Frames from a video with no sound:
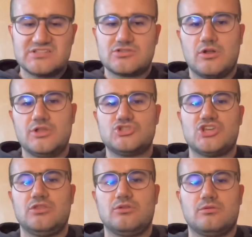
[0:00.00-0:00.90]
Sto
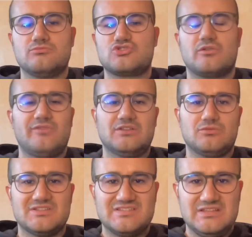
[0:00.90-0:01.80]
leggendo, sono fatto
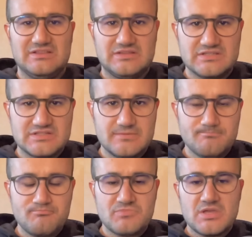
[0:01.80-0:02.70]
una sintesi